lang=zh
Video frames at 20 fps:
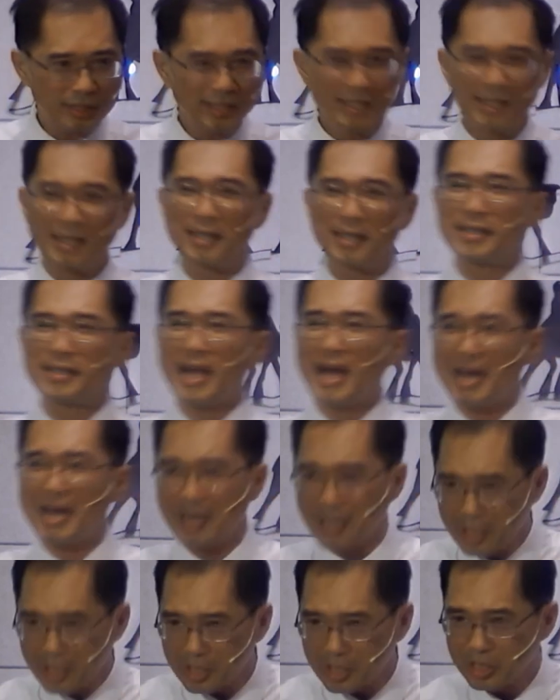这个大
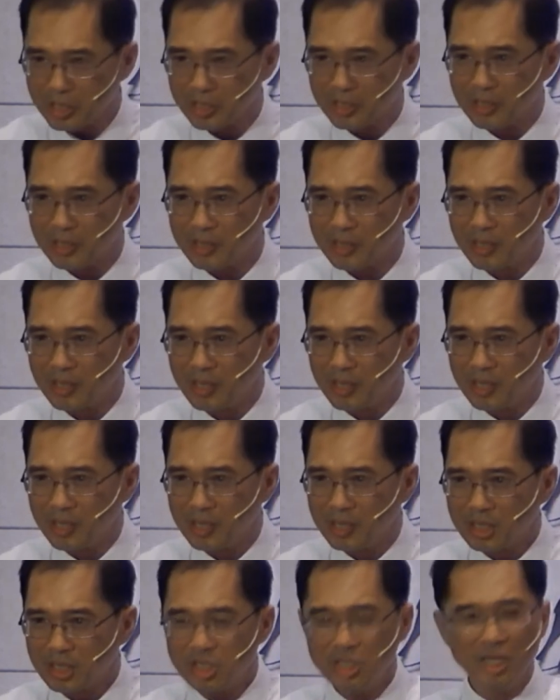儿子
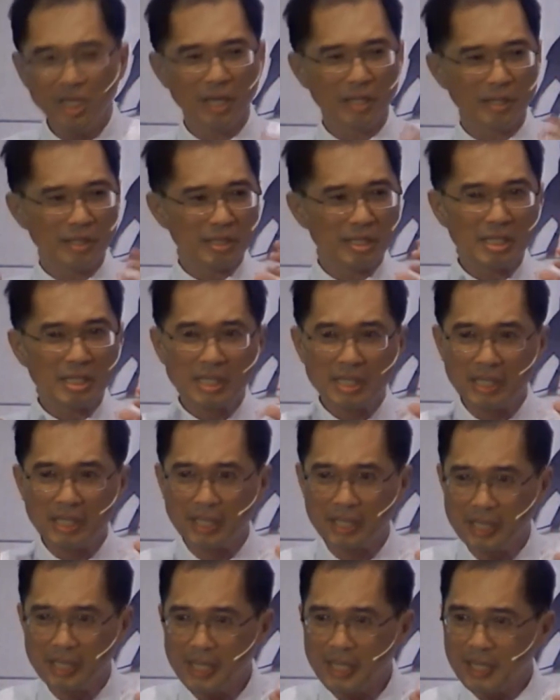是很体
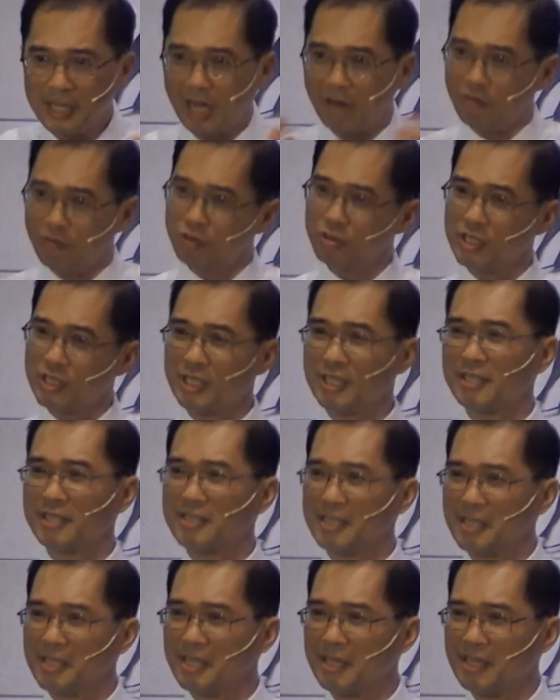贴他父亲的
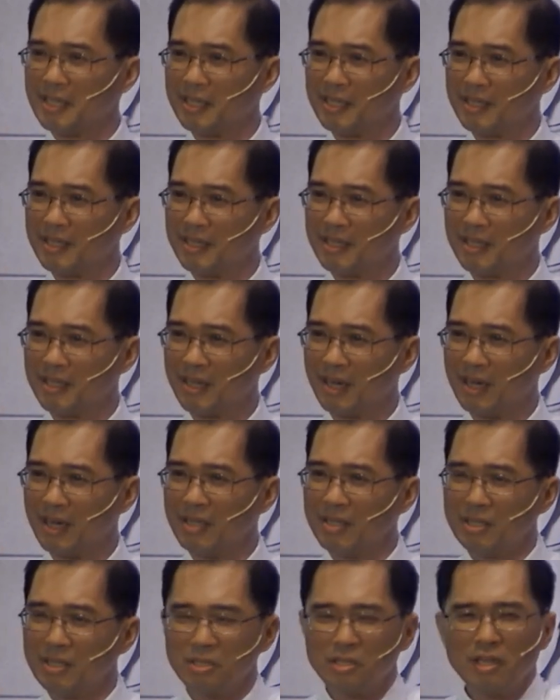心意，啊，
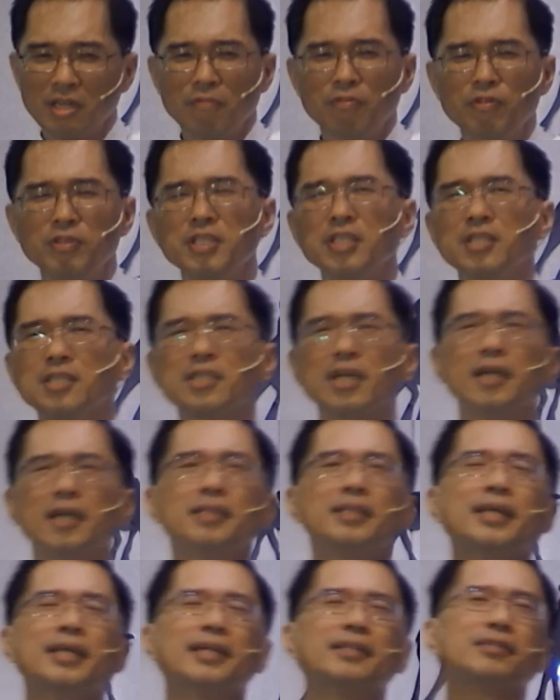知父亲整
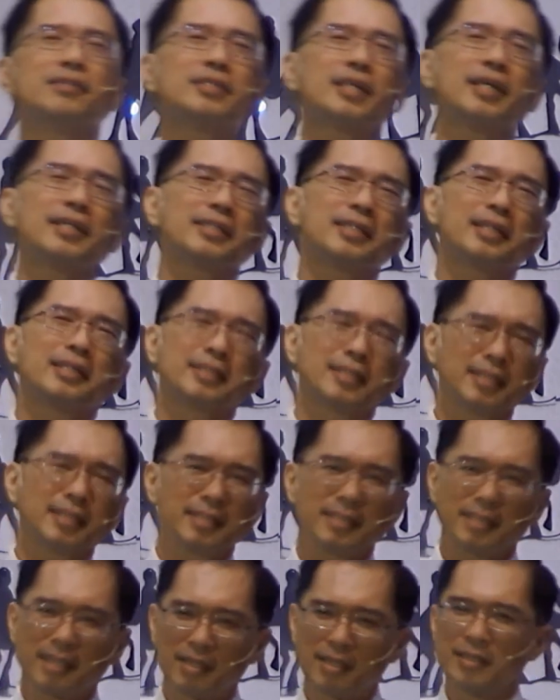天都在等这个
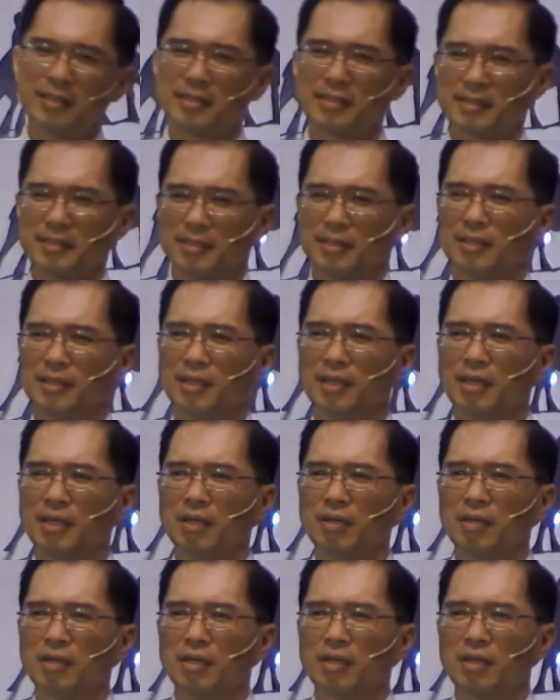小儿子。
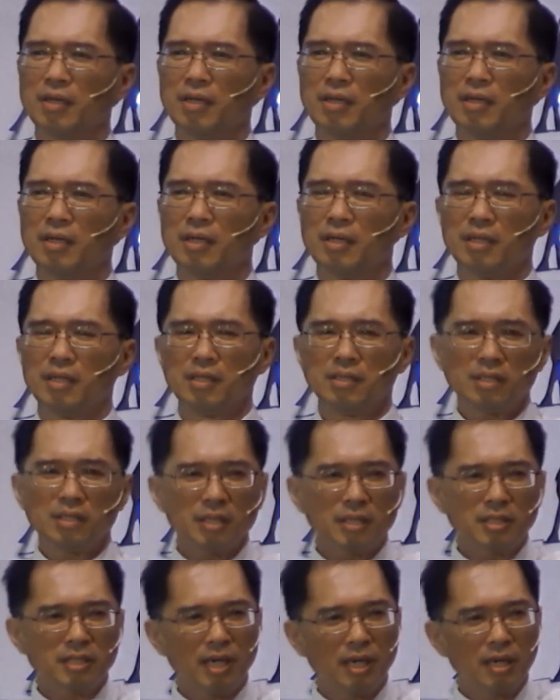这
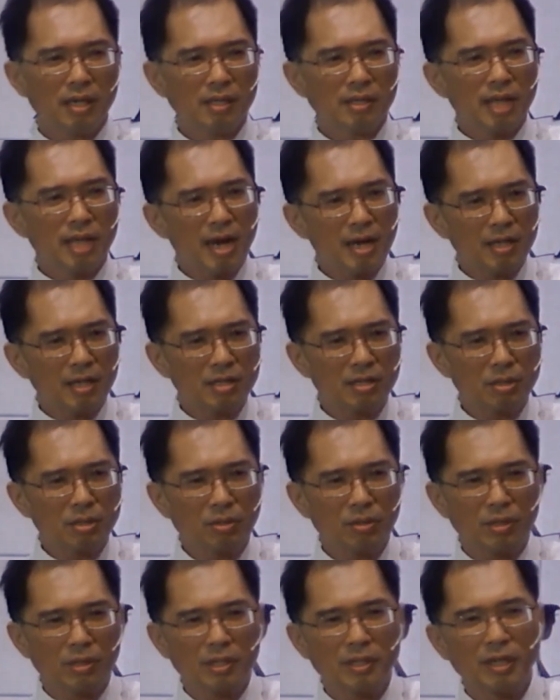个小大儿子如
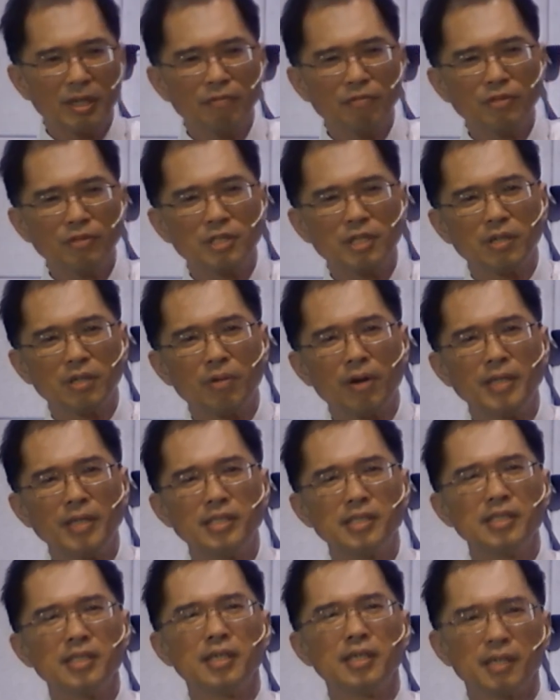果跟他父亲关
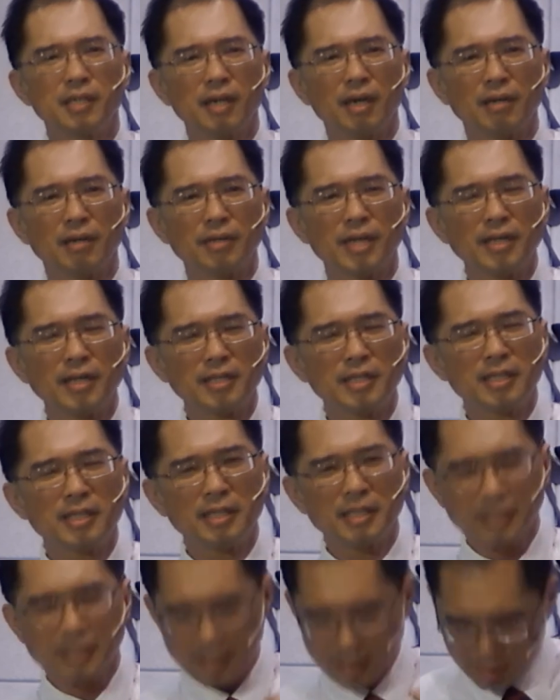系很好，他
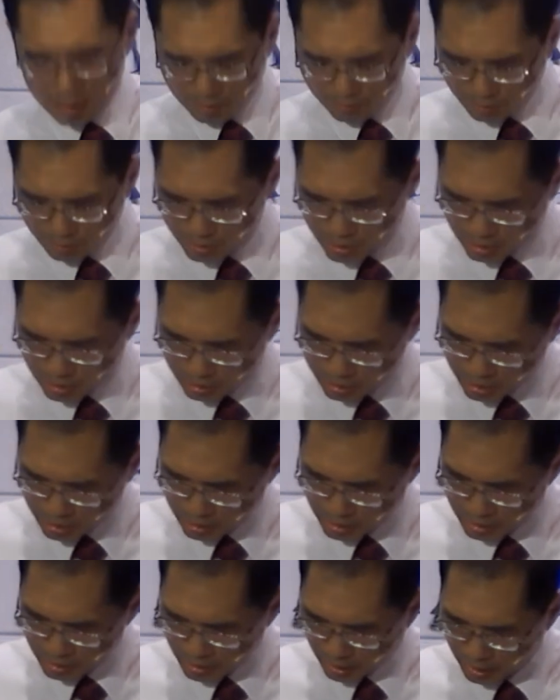体贴他父亲的
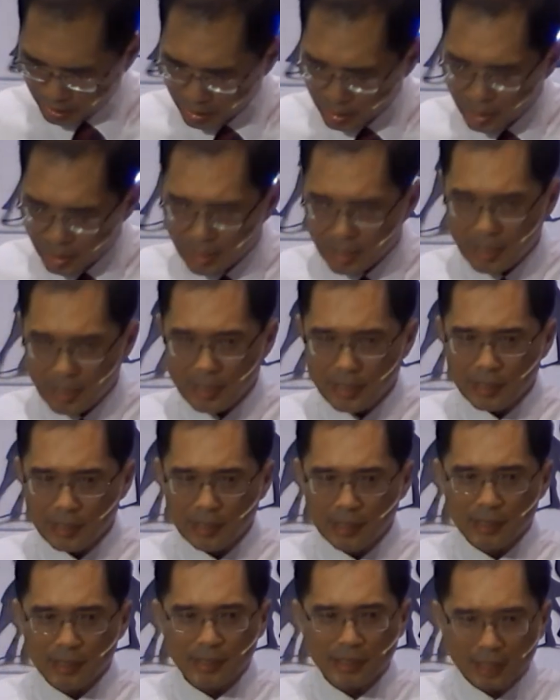心意呢，
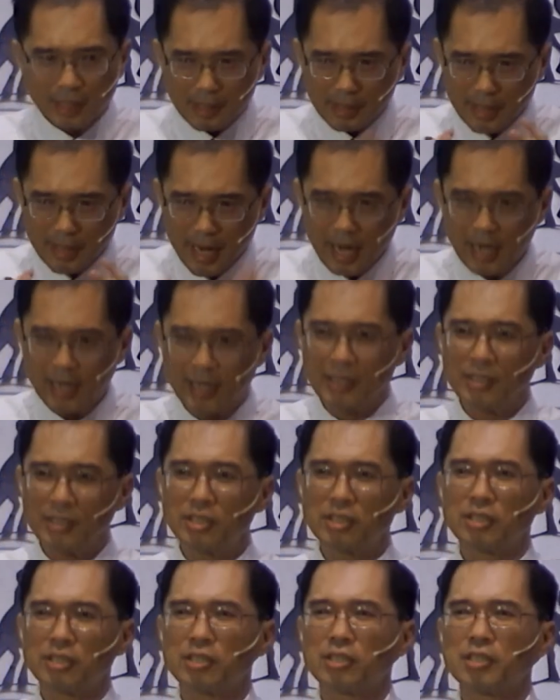这个大儿
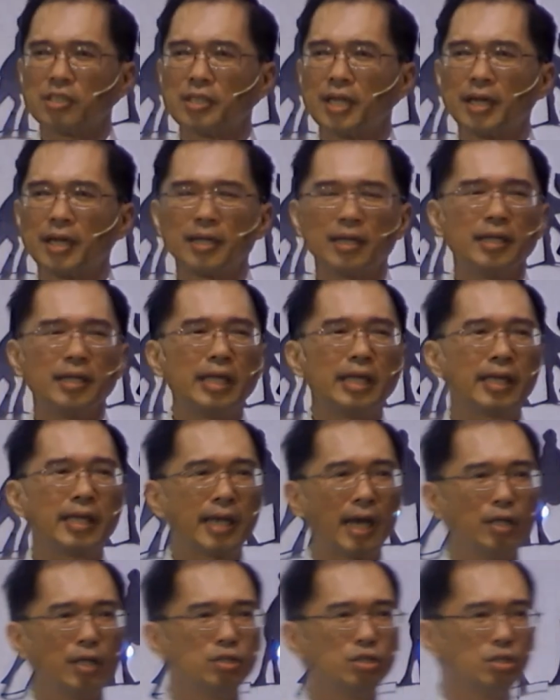子是那个应
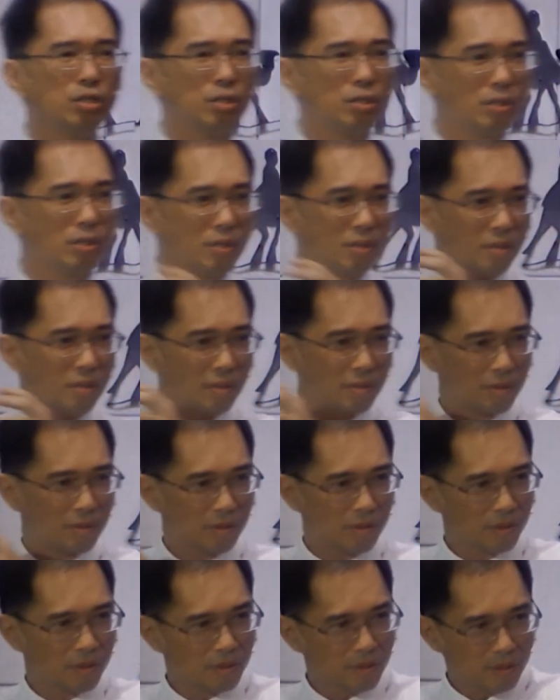该去
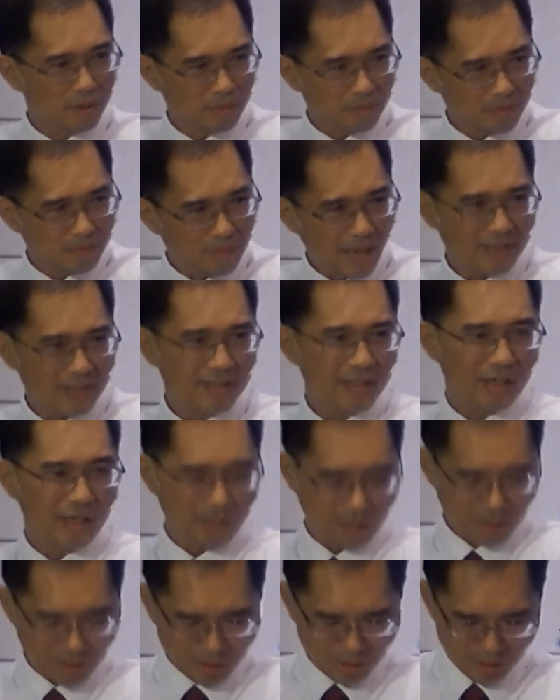把小
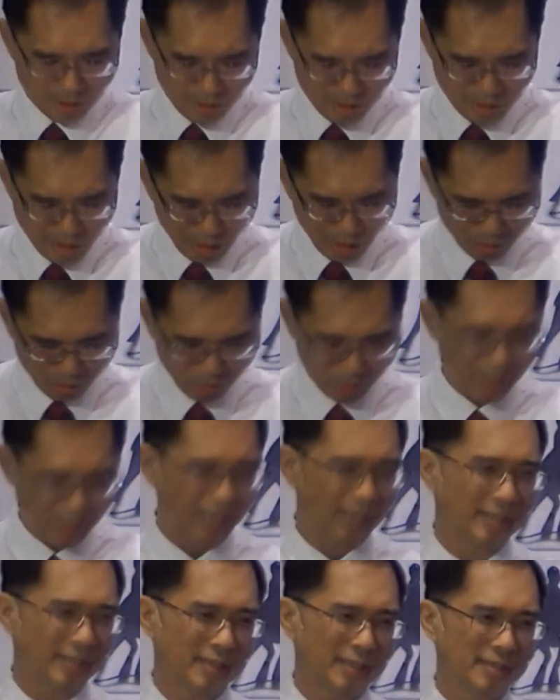儿子找回
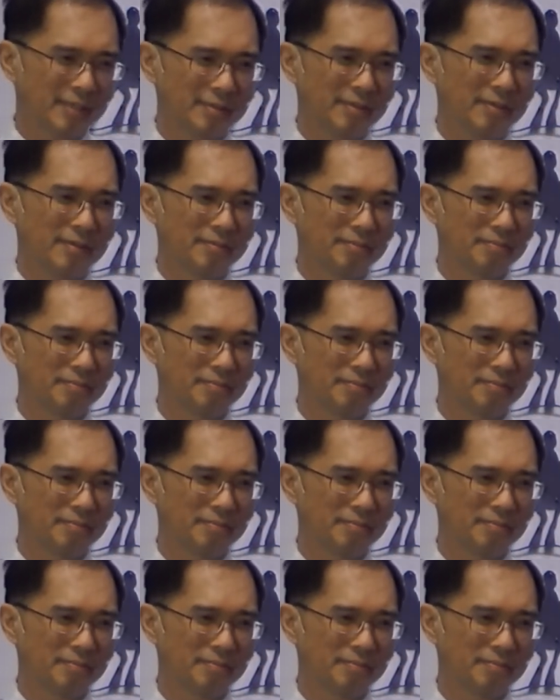来的那个人。